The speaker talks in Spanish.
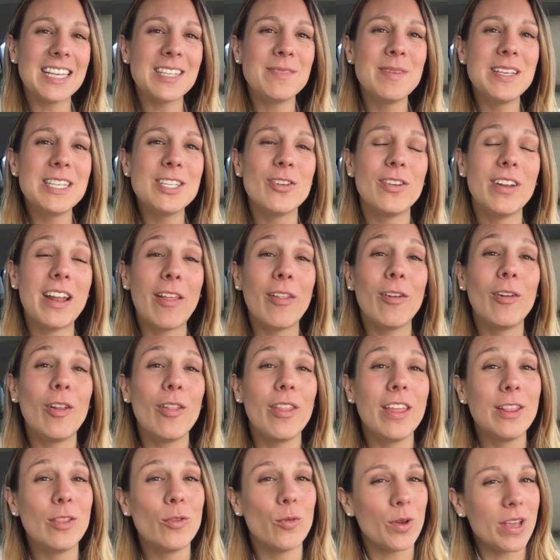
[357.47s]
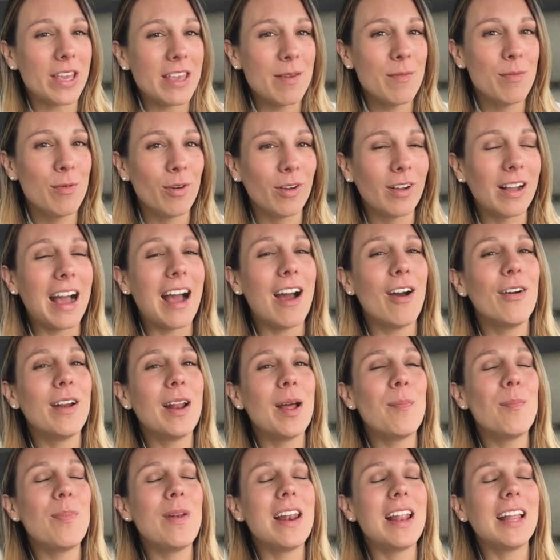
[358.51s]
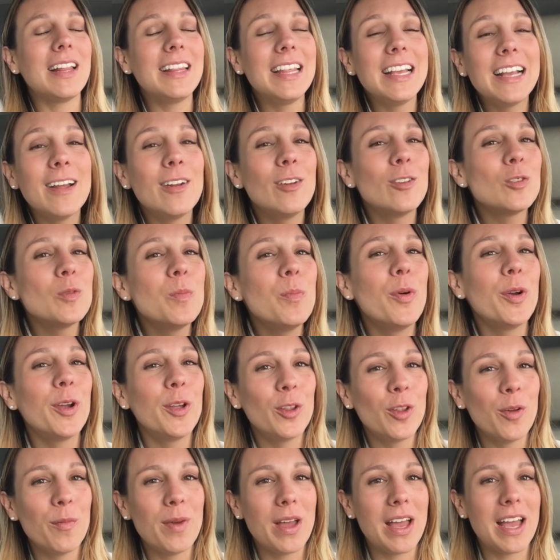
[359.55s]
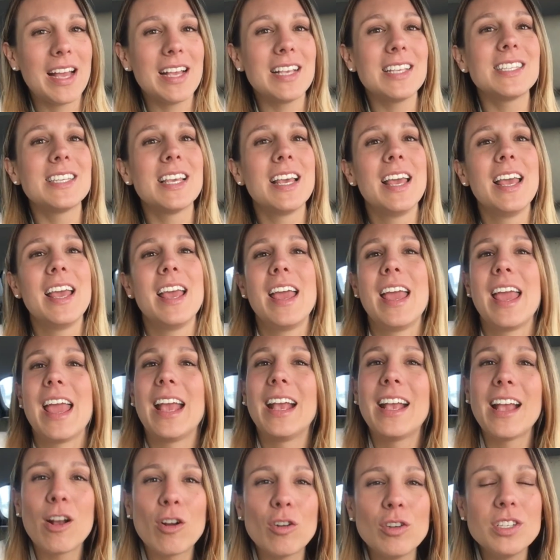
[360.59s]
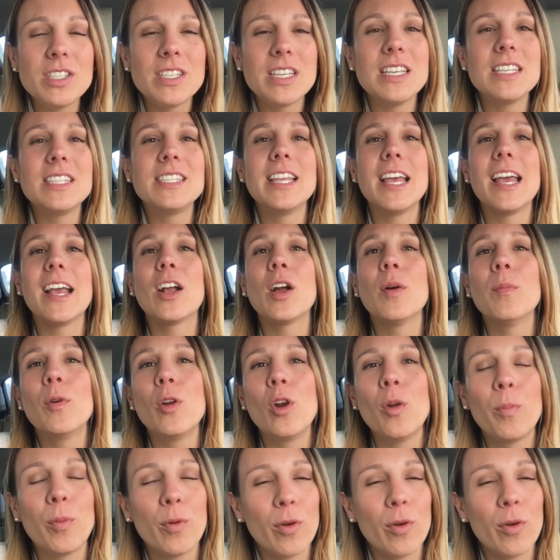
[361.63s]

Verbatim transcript: ya has mencionado lo de tu ebook. Ahora platícanos un poquito más en qué consiste, cómo lo